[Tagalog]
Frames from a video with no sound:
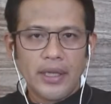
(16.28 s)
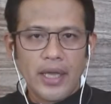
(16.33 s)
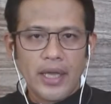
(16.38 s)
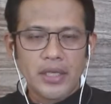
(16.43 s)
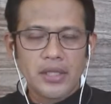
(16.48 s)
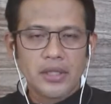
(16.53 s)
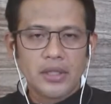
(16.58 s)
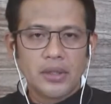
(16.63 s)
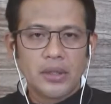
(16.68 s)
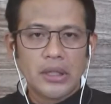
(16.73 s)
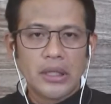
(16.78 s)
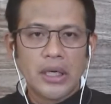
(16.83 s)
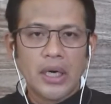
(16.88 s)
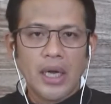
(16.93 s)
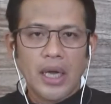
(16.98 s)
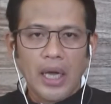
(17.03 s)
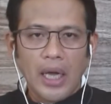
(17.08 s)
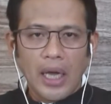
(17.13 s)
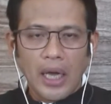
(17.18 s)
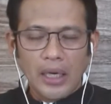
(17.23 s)
Nestor
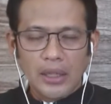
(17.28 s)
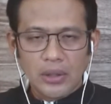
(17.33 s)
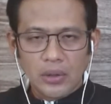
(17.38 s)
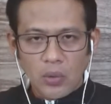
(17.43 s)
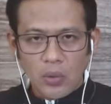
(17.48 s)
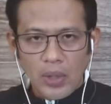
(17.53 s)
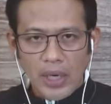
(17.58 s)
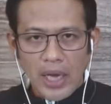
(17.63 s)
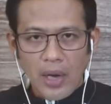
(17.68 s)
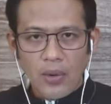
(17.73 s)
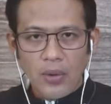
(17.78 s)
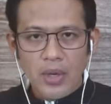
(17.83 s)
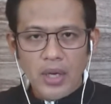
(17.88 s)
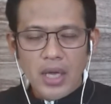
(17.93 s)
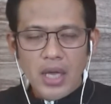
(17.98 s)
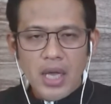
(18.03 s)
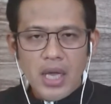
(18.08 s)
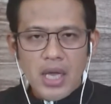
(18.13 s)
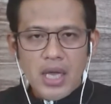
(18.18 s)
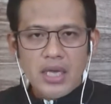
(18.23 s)
Agtulaw.
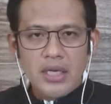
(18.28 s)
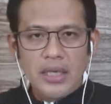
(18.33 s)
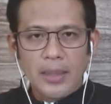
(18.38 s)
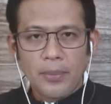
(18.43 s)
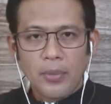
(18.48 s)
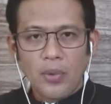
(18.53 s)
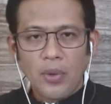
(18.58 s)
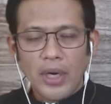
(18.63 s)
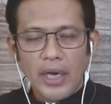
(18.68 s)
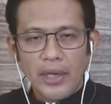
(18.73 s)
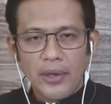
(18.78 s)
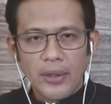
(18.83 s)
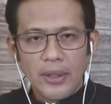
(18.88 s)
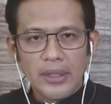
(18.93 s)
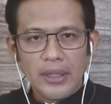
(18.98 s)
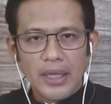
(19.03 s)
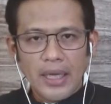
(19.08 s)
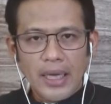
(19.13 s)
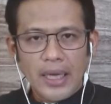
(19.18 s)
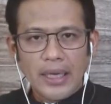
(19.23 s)
Siya po
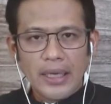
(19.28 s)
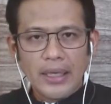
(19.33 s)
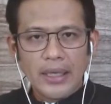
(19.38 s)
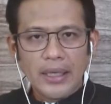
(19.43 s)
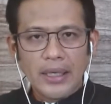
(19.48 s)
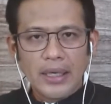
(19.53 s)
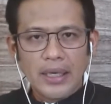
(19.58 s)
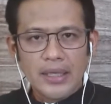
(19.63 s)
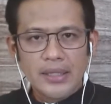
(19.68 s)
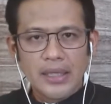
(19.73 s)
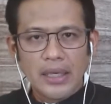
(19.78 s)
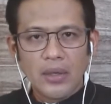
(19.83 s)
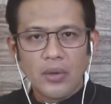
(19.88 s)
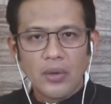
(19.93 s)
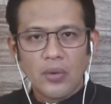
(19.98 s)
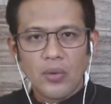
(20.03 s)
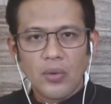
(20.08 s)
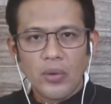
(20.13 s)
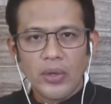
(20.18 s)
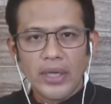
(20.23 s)
ngayon ay uh,
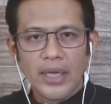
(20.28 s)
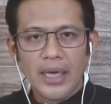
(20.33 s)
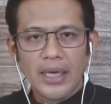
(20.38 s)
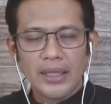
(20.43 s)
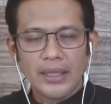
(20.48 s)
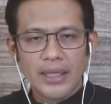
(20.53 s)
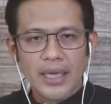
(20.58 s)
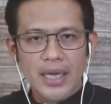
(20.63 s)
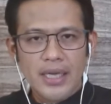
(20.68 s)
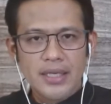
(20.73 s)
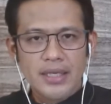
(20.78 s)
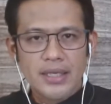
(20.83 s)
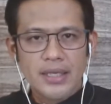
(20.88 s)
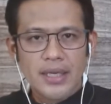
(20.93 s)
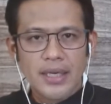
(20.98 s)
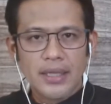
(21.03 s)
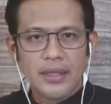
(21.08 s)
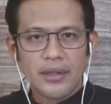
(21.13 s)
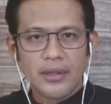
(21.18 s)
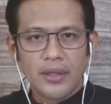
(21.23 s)
kasalukuyang
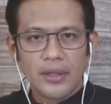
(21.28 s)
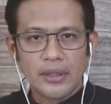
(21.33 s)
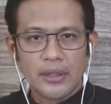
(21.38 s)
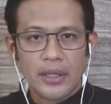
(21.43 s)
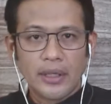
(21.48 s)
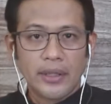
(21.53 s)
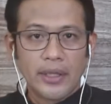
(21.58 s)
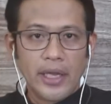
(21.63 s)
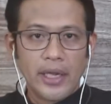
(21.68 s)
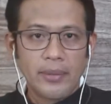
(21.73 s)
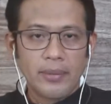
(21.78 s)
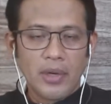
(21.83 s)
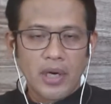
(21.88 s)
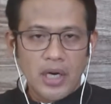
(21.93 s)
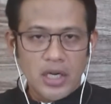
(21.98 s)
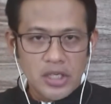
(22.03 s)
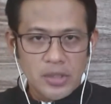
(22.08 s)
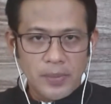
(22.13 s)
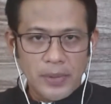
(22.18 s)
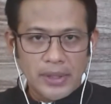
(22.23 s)
nasa Notre Dame
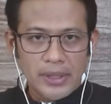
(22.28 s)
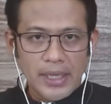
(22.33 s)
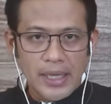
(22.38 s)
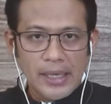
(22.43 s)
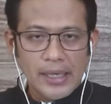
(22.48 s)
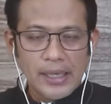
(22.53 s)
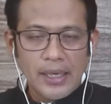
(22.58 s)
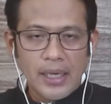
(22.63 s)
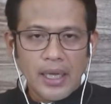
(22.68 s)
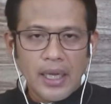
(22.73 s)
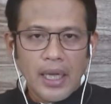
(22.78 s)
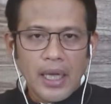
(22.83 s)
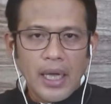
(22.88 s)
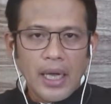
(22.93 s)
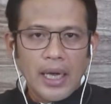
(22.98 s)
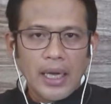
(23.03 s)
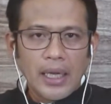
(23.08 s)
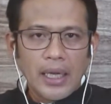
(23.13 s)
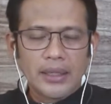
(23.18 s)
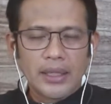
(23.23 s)
Hospital
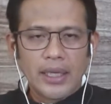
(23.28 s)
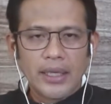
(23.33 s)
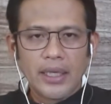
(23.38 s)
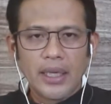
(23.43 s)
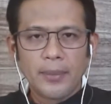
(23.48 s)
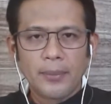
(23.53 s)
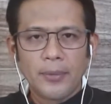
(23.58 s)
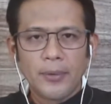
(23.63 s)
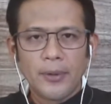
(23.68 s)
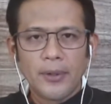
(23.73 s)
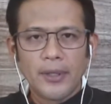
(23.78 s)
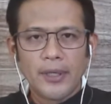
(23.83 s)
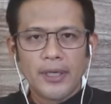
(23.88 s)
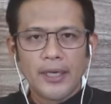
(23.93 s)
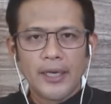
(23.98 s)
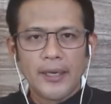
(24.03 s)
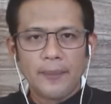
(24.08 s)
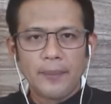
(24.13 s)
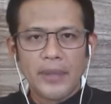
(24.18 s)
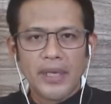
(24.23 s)
at kanya pong
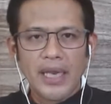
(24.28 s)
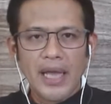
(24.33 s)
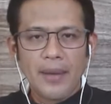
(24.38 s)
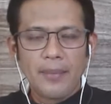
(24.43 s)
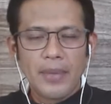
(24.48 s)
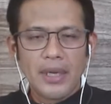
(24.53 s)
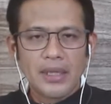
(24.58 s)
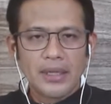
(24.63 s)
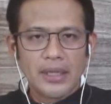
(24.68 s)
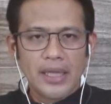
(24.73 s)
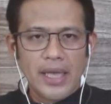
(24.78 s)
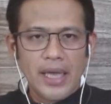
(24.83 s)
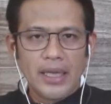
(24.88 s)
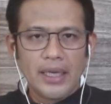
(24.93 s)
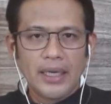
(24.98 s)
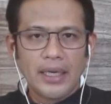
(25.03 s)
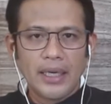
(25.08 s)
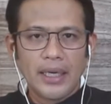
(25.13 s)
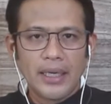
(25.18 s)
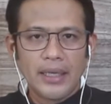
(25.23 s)
uh,
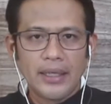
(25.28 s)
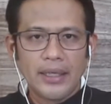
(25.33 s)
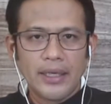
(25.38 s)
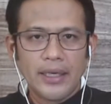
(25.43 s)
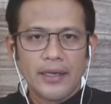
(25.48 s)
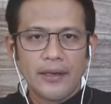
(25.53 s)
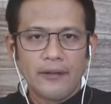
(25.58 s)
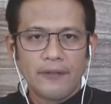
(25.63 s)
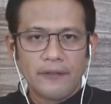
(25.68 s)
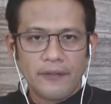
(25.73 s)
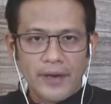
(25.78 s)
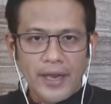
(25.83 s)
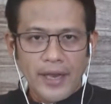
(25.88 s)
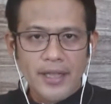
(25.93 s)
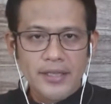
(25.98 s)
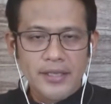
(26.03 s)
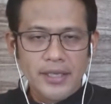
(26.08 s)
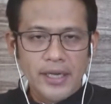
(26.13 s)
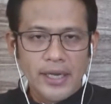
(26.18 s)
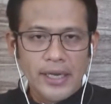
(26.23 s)
binabantayan ng kanyang uh,
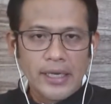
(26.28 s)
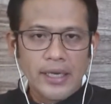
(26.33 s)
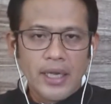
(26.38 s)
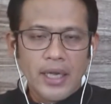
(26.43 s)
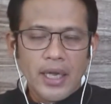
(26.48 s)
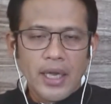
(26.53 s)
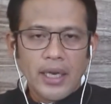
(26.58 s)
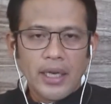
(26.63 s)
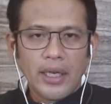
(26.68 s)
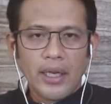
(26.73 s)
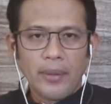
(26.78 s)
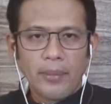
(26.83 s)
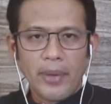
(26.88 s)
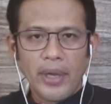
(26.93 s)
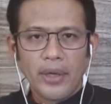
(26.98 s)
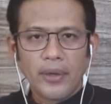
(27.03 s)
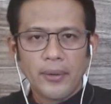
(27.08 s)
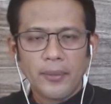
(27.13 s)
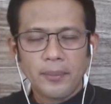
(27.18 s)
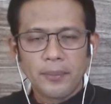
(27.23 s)
fiancé na
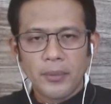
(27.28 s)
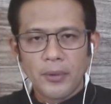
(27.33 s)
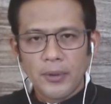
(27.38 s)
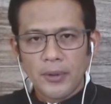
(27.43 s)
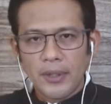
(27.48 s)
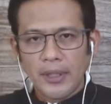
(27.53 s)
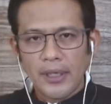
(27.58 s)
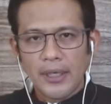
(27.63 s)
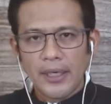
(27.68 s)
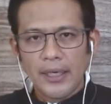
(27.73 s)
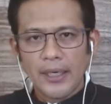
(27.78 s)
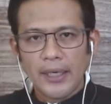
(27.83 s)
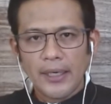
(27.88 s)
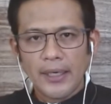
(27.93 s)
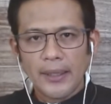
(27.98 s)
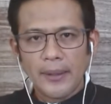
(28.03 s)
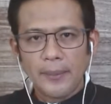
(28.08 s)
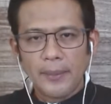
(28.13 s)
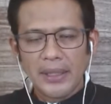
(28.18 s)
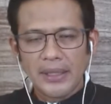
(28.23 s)
meron pong
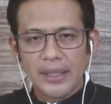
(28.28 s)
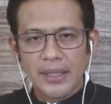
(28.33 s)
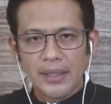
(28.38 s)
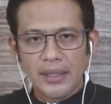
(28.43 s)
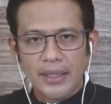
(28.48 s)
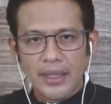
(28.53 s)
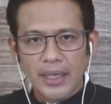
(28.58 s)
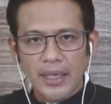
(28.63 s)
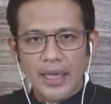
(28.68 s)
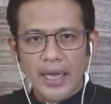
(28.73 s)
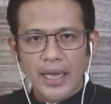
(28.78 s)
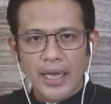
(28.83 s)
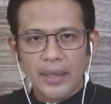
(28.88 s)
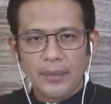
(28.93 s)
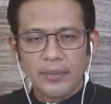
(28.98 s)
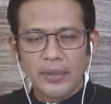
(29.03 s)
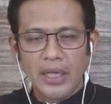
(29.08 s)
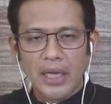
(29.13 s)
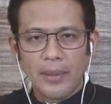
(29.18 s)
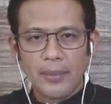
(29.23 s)
uh, matinding
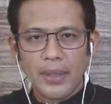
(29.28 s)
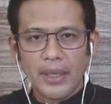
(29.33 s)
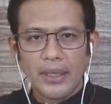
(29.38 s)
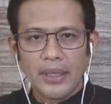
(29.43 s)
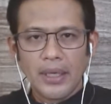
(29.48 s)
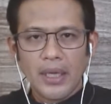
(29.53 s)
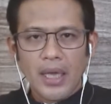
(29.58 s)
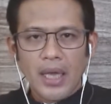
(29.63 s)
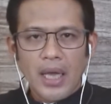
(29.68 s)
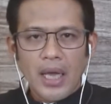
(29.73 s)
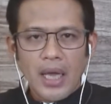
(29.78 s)
karamdaman.